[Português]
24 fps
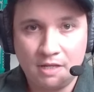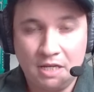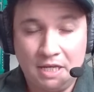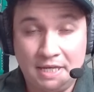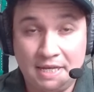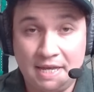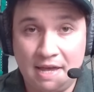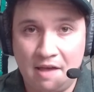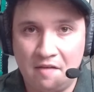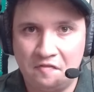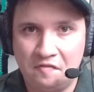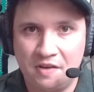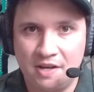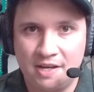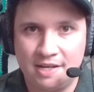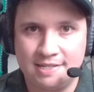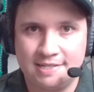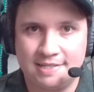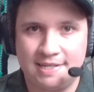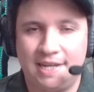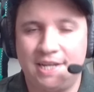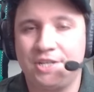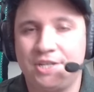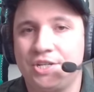Keffer
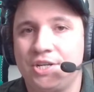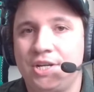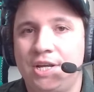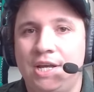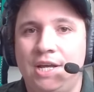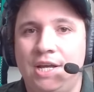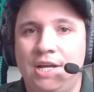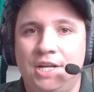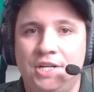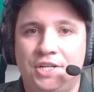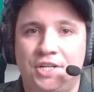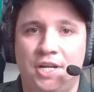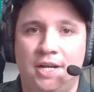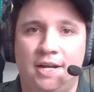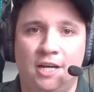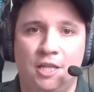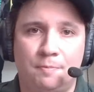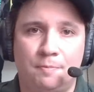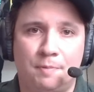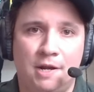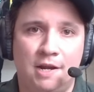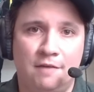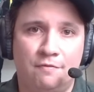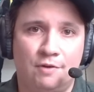Rezende chegando
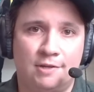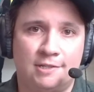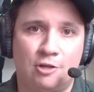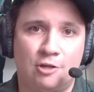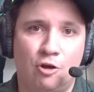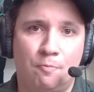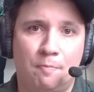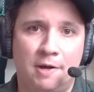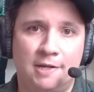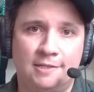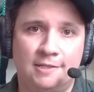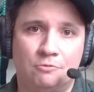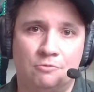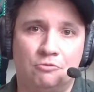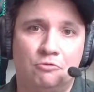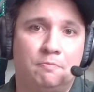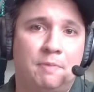para reforçar o Paysandu.